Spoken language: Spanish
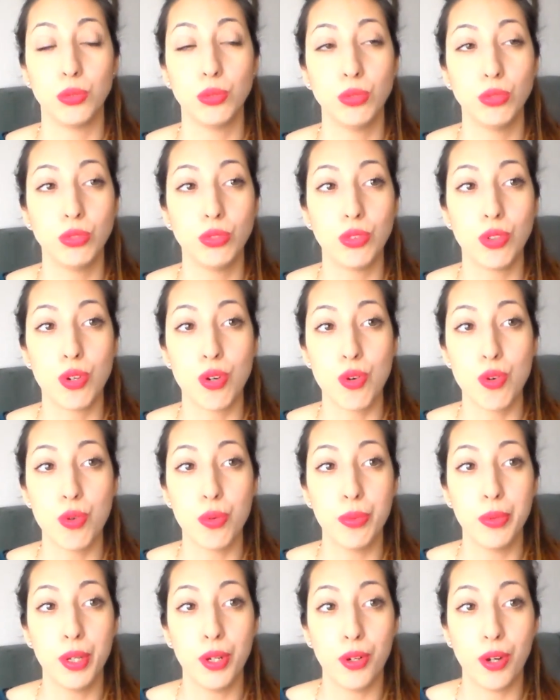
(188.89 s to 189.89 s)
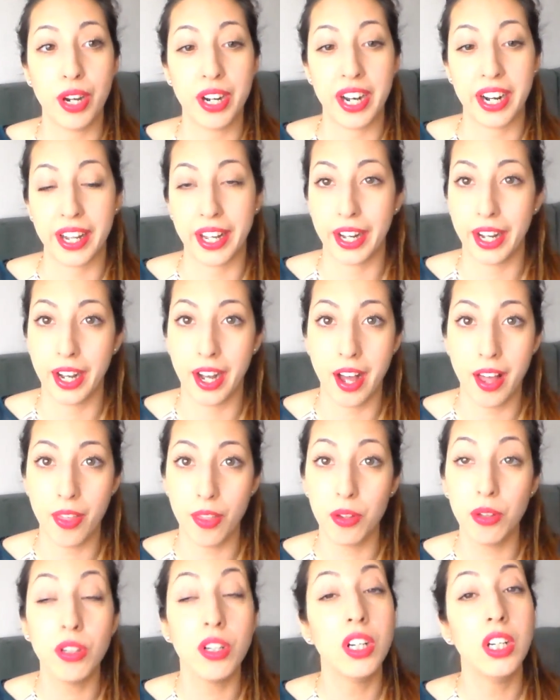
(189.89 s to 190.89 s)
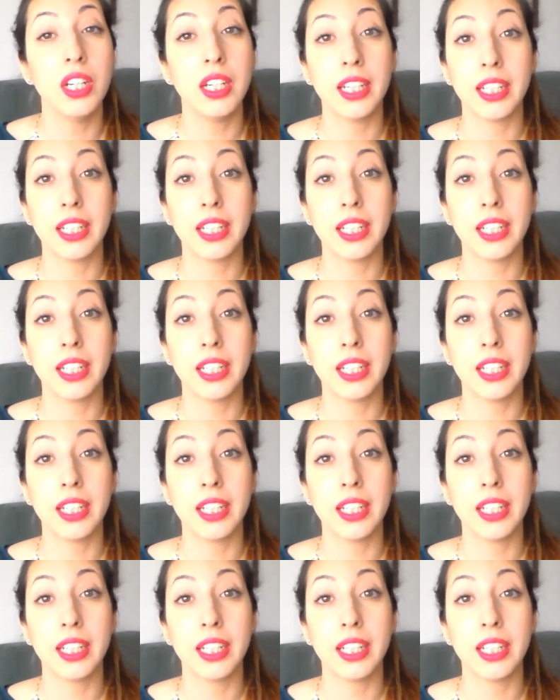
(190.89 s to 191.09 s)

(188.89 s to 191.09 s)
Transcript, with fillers: un rubio anaranjado,